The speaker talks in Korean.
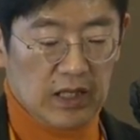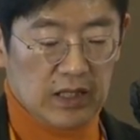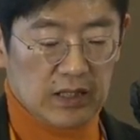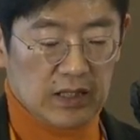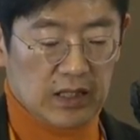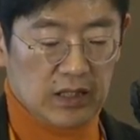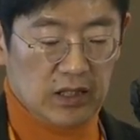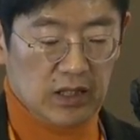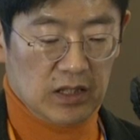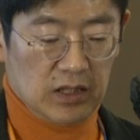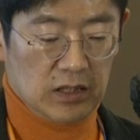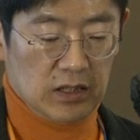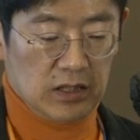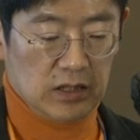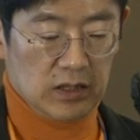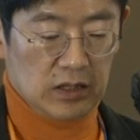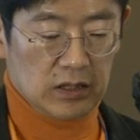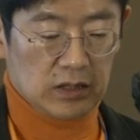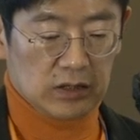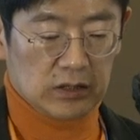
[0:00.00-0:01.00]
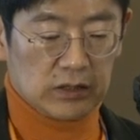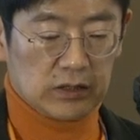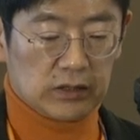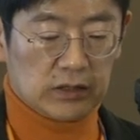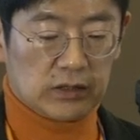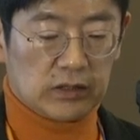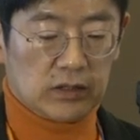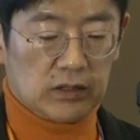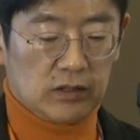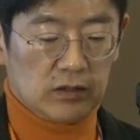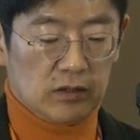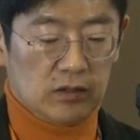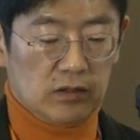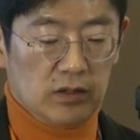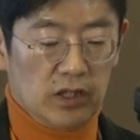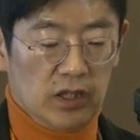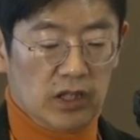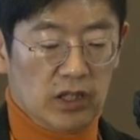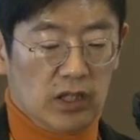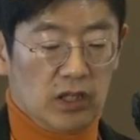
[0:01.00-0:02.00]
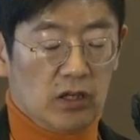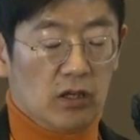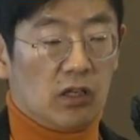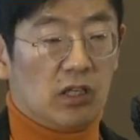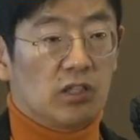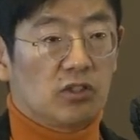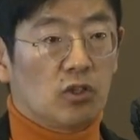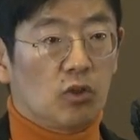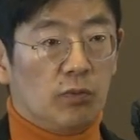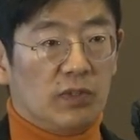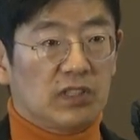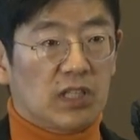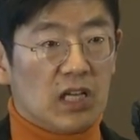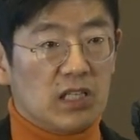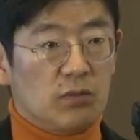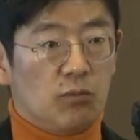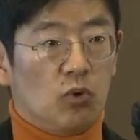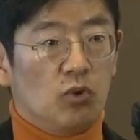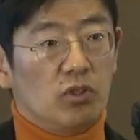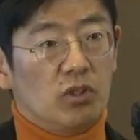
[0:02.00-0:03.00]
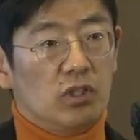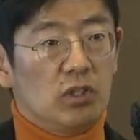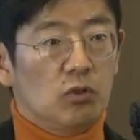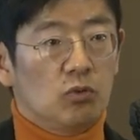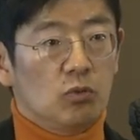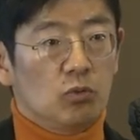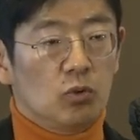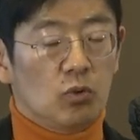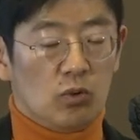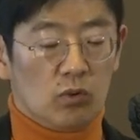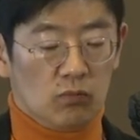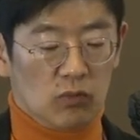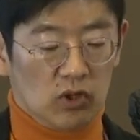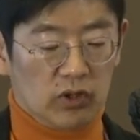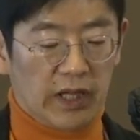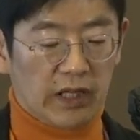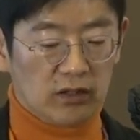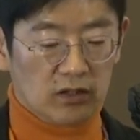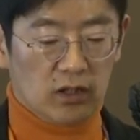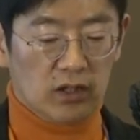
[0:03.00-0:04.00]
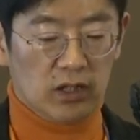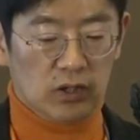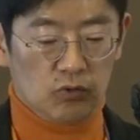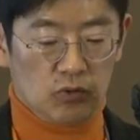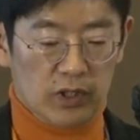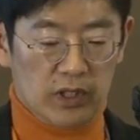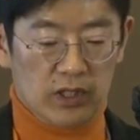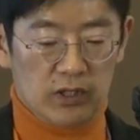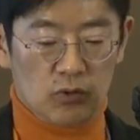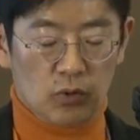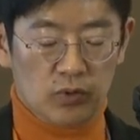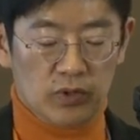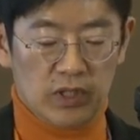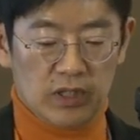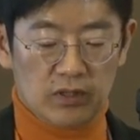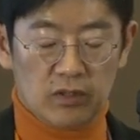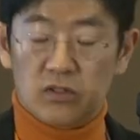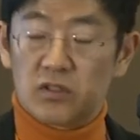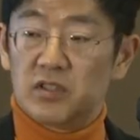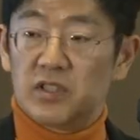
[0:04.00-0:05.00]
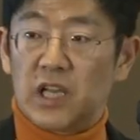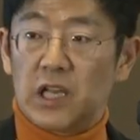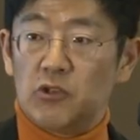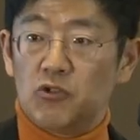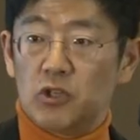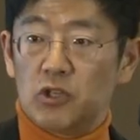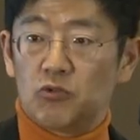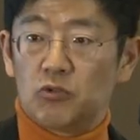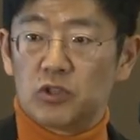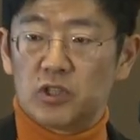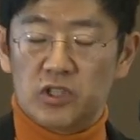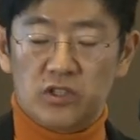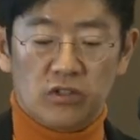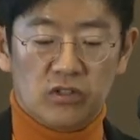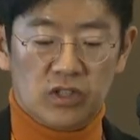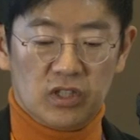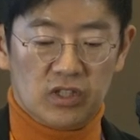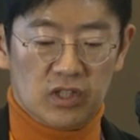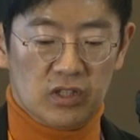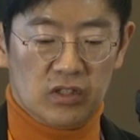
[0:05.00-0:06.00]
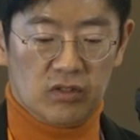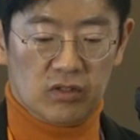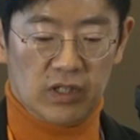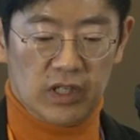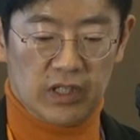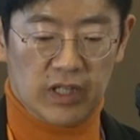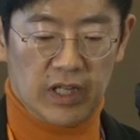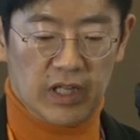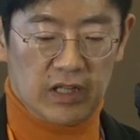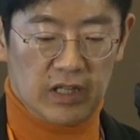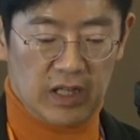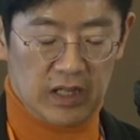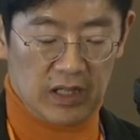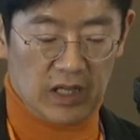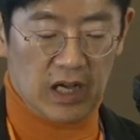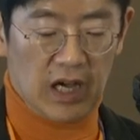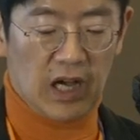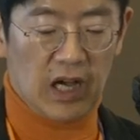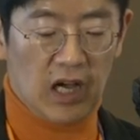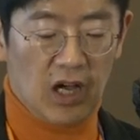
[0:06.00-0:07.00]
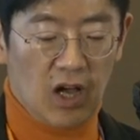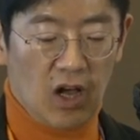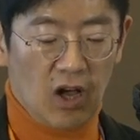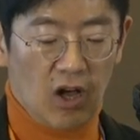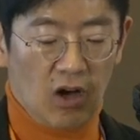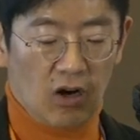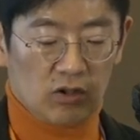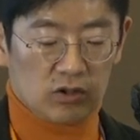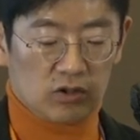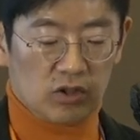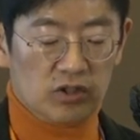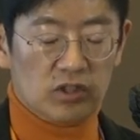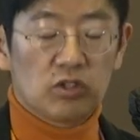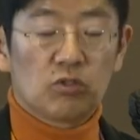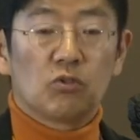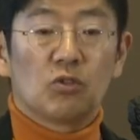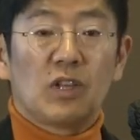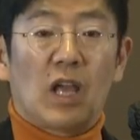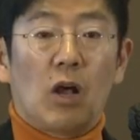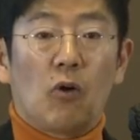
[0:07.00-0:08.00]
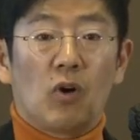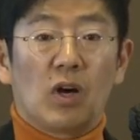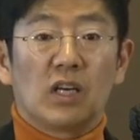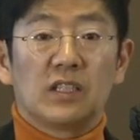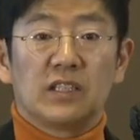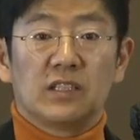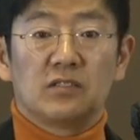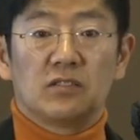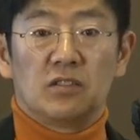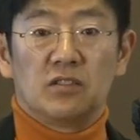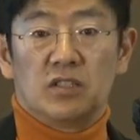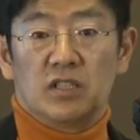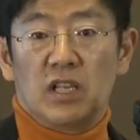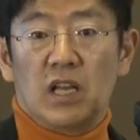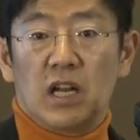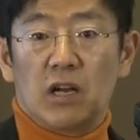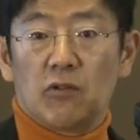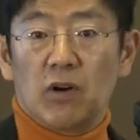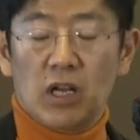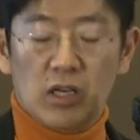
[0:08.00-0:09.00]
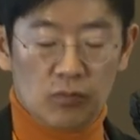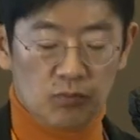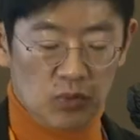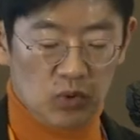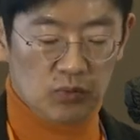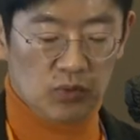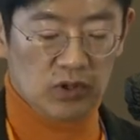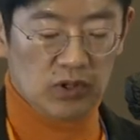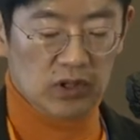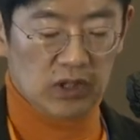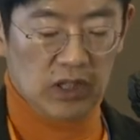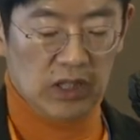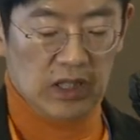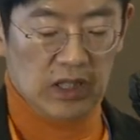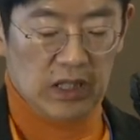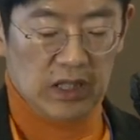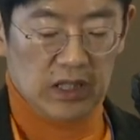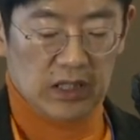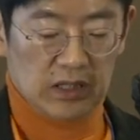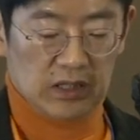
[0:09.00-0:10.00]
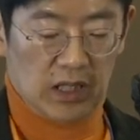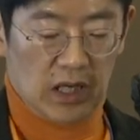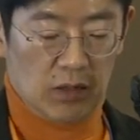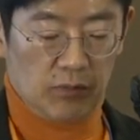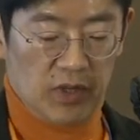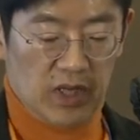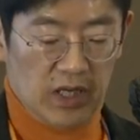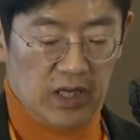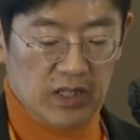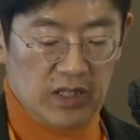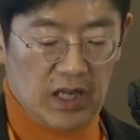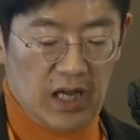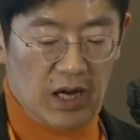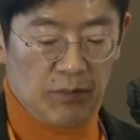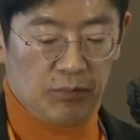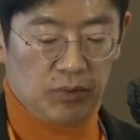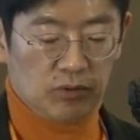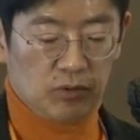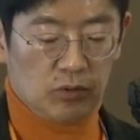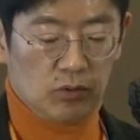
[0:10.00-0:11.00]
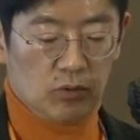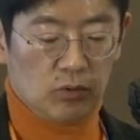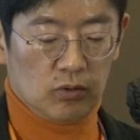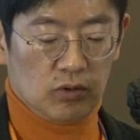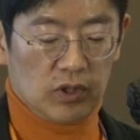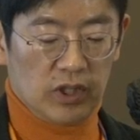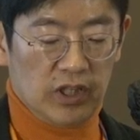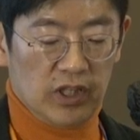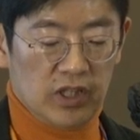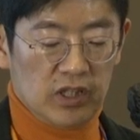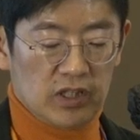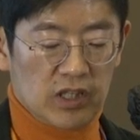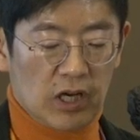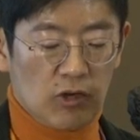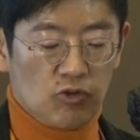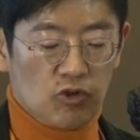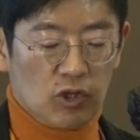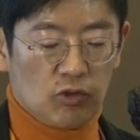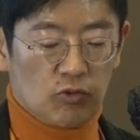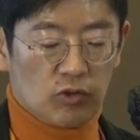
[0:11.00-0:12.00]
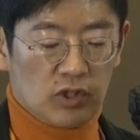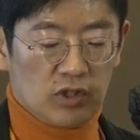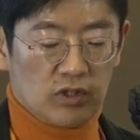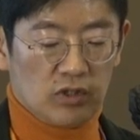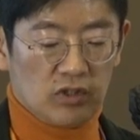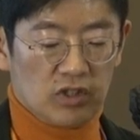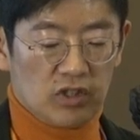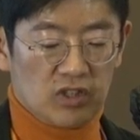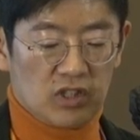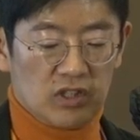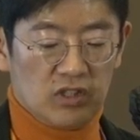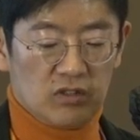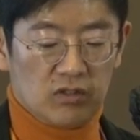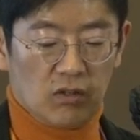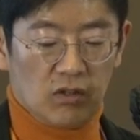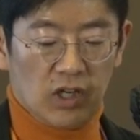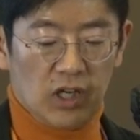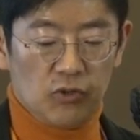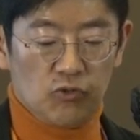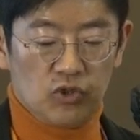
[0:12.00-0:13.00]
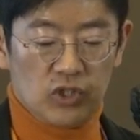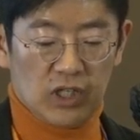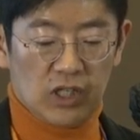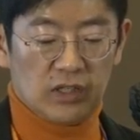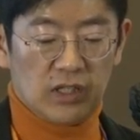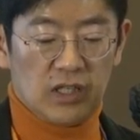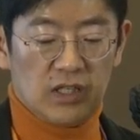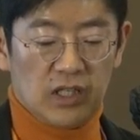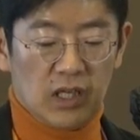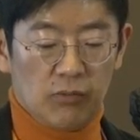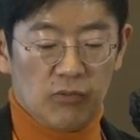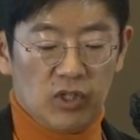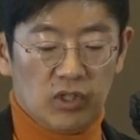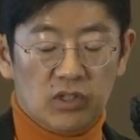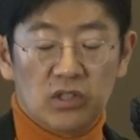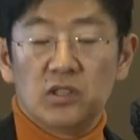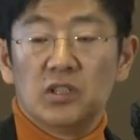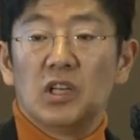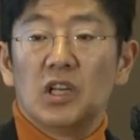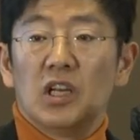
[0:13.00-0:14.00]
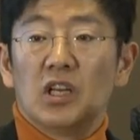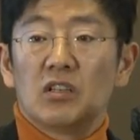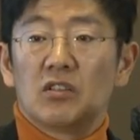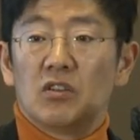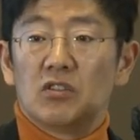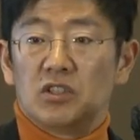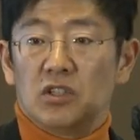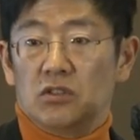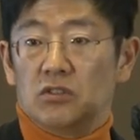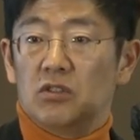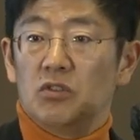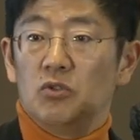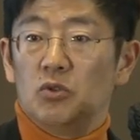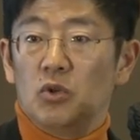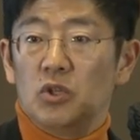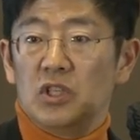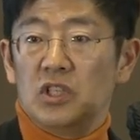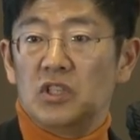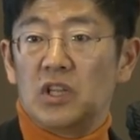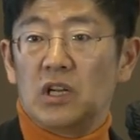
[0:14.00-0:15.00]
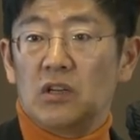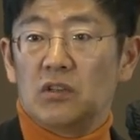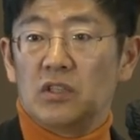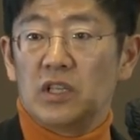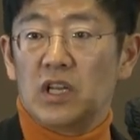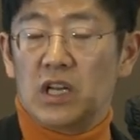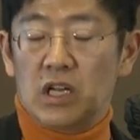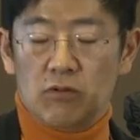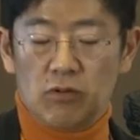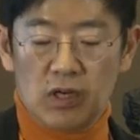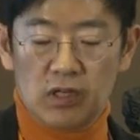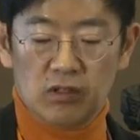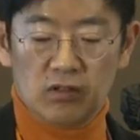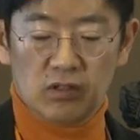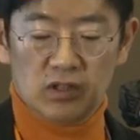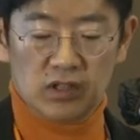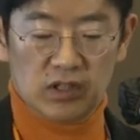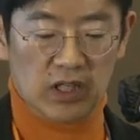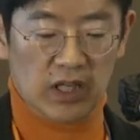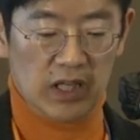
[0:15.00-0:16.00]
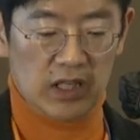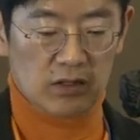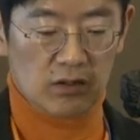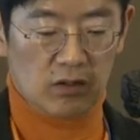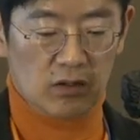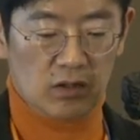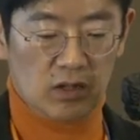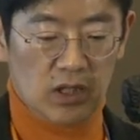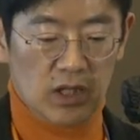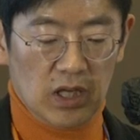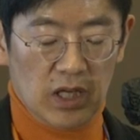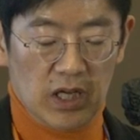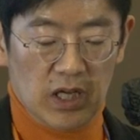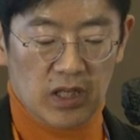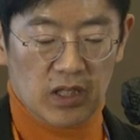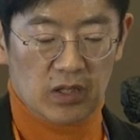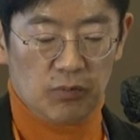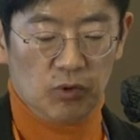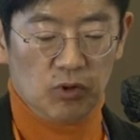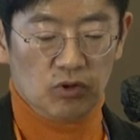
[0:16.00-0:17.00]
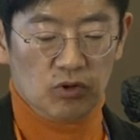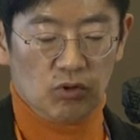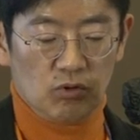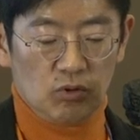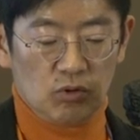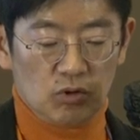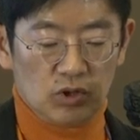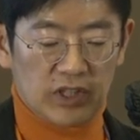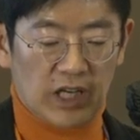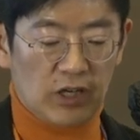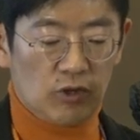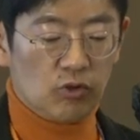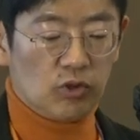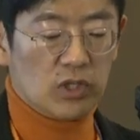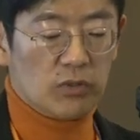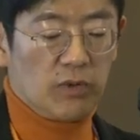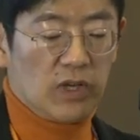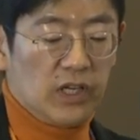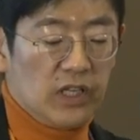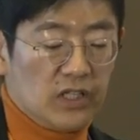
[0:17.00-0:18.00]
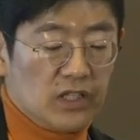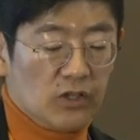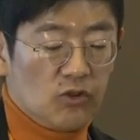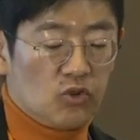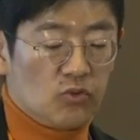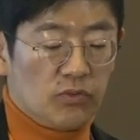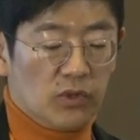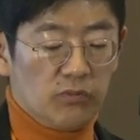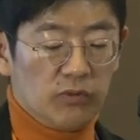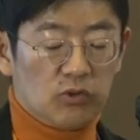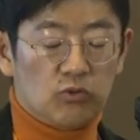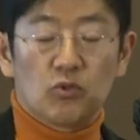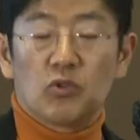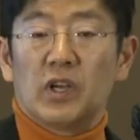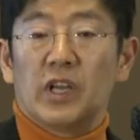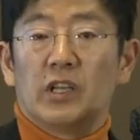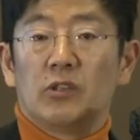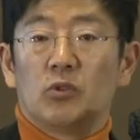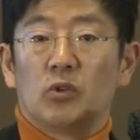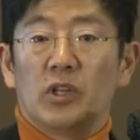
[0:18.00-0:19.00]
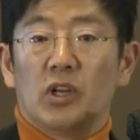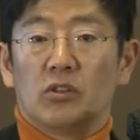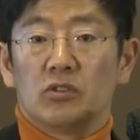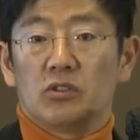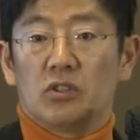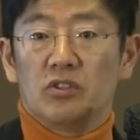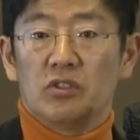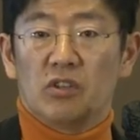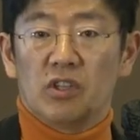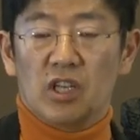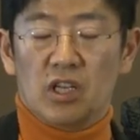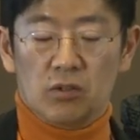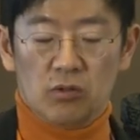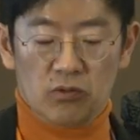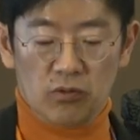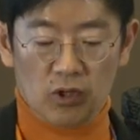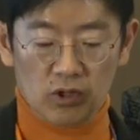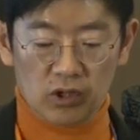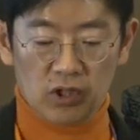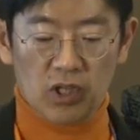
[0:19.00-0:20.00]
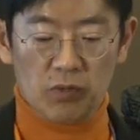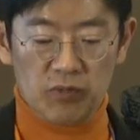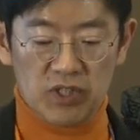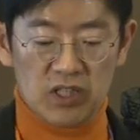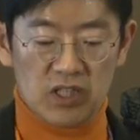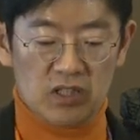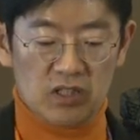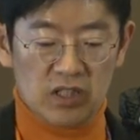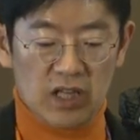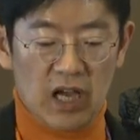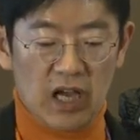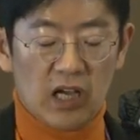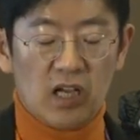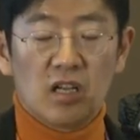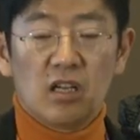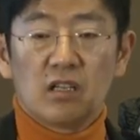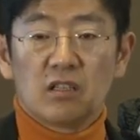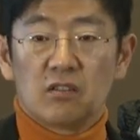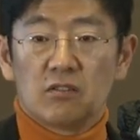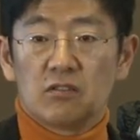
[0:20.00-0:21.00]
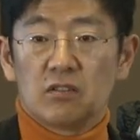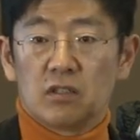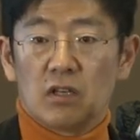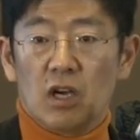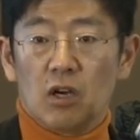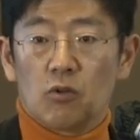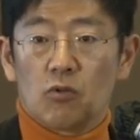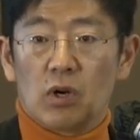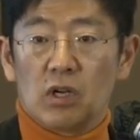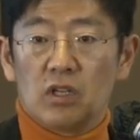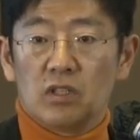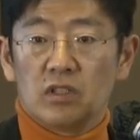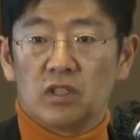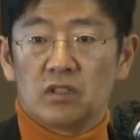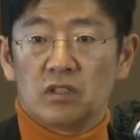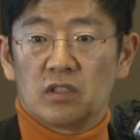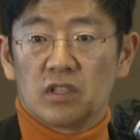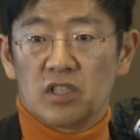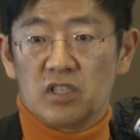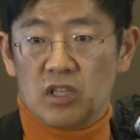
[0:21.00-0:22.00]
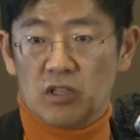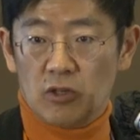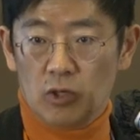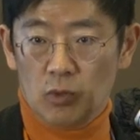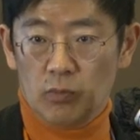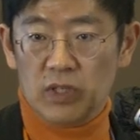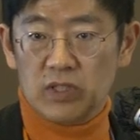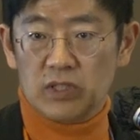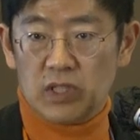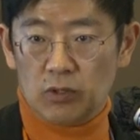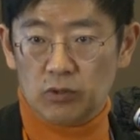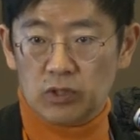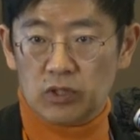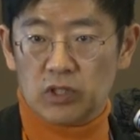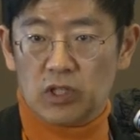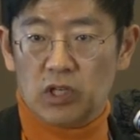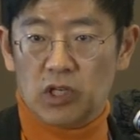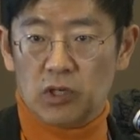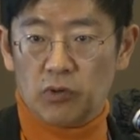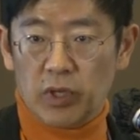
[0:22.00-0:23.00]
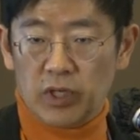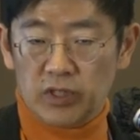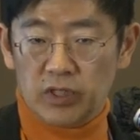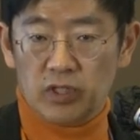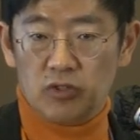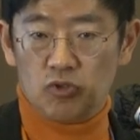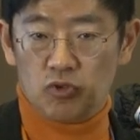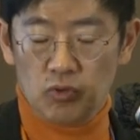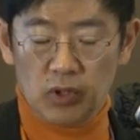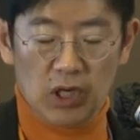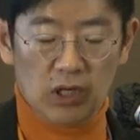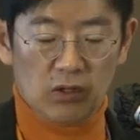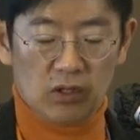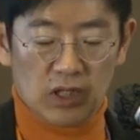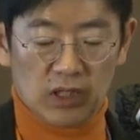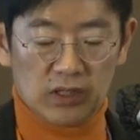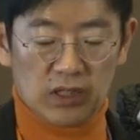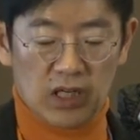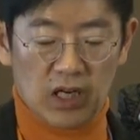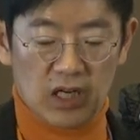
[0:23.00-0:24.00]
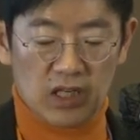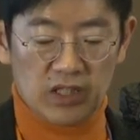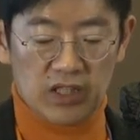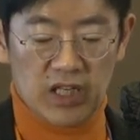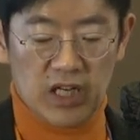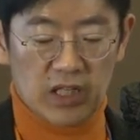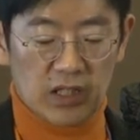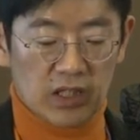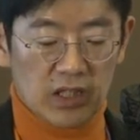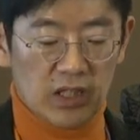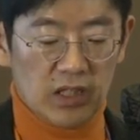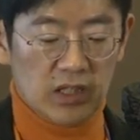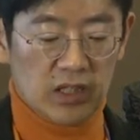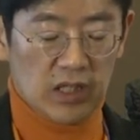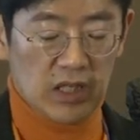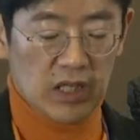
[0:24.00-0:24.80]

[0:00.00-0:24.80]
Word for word: 사실 그 그러니까 1945년 이후 또는 뭐 냉전 이후에 존재했었던 자유주의 국제정치 질서가 어떤 식으로 약화가 됐었느냐라고 하는 부분 그 다음에 이제 앞으로 이 자유주의 국제정치 질서가 유지가 된다면은 그것이 어떤 요인이 될 거냐라고 하는 것에 대해서 기본적으로 자유 기반의 이제 규범이 국가 행동에 어떤 영향을 어떻게 미치느냐 그리고 그거하고 관련돼서 특히 이제 글로벌 사우스가 굉장히 중요할 것 같다라는 이야기.